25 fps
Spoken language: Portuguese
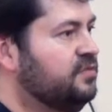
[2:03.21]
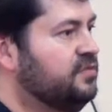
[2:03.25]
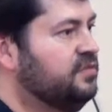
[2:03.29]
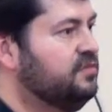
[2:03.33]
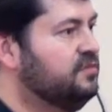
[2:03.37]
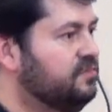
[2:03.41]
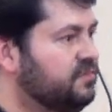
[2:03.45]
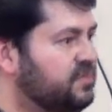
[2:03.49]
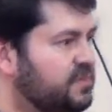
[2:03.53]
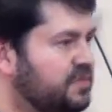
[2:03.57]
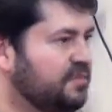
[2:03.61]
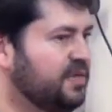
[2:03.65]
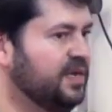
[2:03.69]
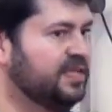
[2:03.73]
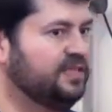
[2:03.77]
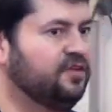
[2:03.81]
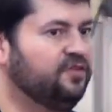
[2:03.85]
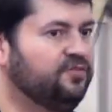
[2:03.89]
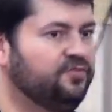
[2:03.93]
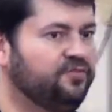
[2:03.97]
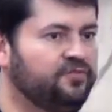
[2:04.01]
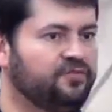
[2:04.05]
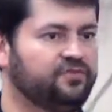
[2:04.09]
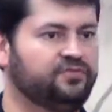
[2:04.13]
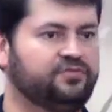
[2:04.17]
Se não se
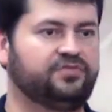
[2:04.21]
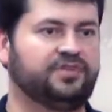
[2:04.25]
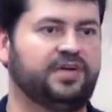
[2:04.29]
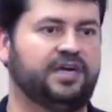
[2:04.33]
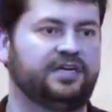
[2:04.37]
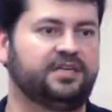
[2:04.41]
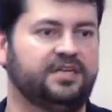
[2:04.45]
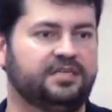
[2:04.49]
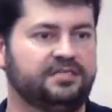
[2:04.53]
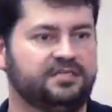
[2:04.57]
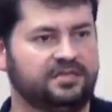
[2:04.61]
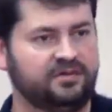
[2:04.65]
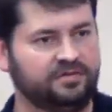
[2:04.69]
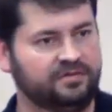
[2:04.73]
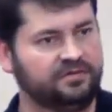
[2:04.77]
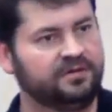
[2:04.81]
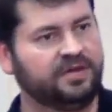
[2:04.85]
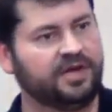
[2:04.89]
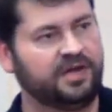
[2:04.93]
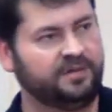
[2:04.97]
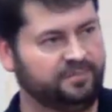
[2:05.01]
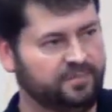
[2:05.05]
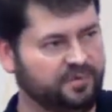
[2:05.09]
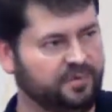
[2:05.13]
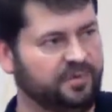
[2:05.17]
matar o fluxo de radiação,
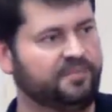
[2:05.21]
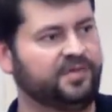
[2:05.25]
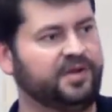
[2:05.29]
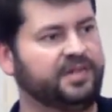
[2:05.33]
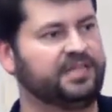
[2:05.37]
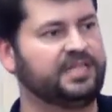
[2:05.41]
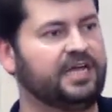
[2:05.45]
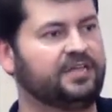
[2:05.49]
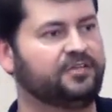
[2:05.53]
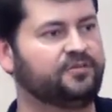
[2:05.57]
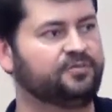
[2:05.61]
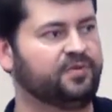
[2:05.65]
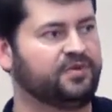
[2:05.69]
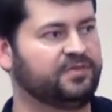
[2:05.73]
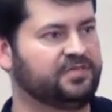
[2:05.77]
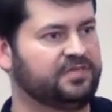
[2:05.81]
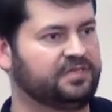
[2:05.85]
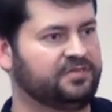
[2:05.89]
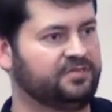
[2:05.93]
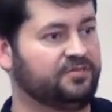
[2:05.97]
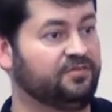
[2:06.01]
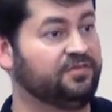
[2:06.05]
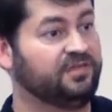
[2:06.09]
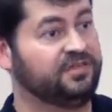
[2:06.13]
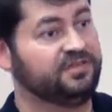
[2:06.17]
a probabilidade dos
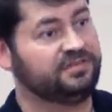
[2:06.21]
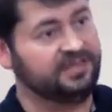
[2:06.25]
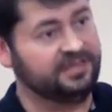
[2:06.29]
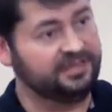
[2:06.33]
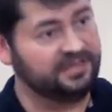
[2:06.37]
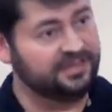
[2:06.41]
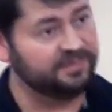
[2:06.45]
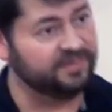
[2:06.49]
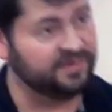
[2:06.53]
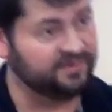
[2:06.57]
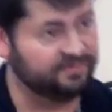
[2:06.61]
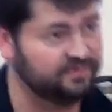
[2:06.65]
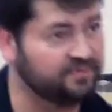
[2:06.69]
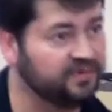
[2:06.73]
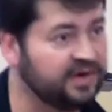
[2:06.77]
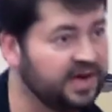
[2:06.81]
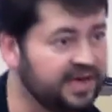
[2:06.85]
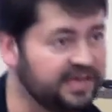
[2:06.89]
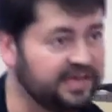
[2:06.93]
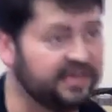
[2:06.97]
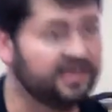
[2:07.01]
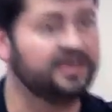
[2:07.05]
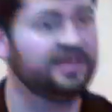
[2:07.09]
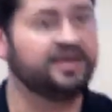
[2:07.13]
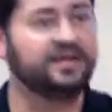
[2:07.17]
processos acontecerem também vão
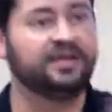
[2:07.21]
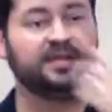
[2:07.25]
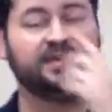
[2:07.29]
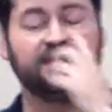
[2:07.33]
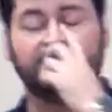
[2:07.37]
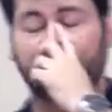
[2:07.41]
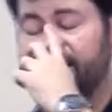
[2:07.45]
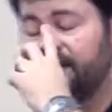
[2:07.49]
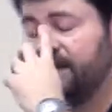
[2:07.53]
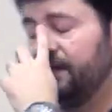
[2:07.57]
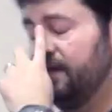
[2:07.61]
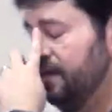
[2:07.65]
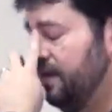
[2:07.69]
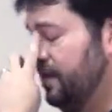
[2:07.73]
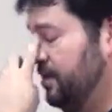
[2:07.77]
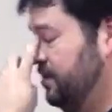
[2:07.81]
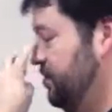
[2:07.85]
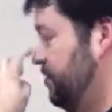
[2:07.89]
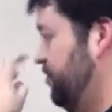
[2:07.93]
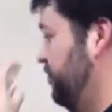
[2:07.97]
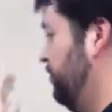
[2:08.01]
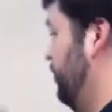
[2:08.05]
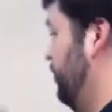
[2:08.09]
cair né, de